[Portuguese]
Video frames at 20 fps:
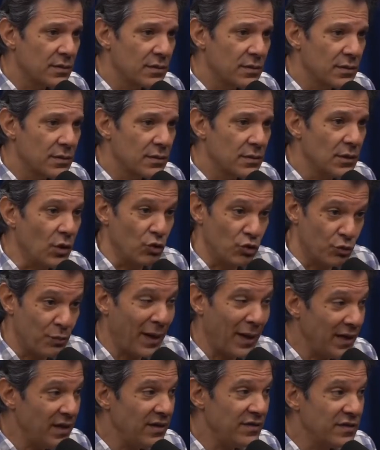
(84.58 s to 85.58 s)
Não, os
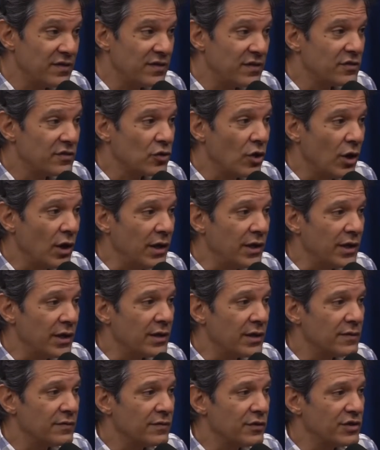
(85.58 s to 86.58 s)
países escolhem, né?
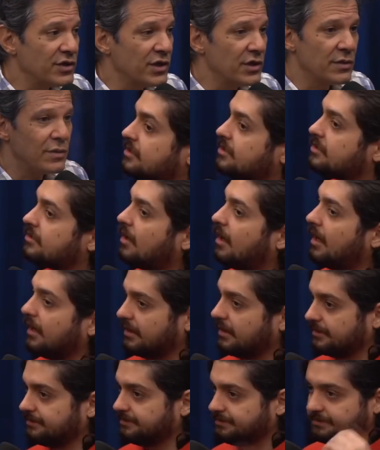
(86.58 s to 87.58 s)
Os Estados Unidos escolhem,
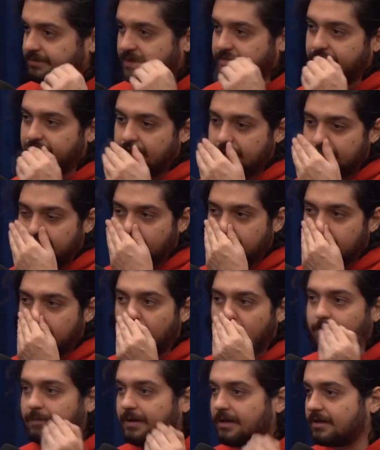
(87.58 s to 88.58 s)
né? Porque foi ele não,
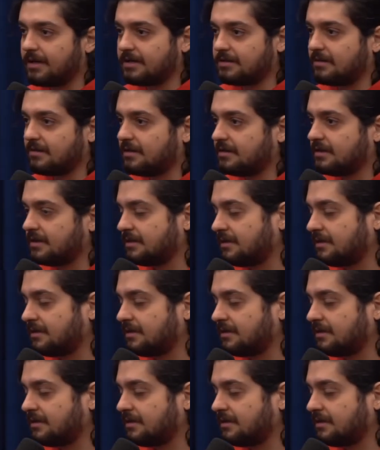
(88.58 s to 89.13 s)
montou meio que Os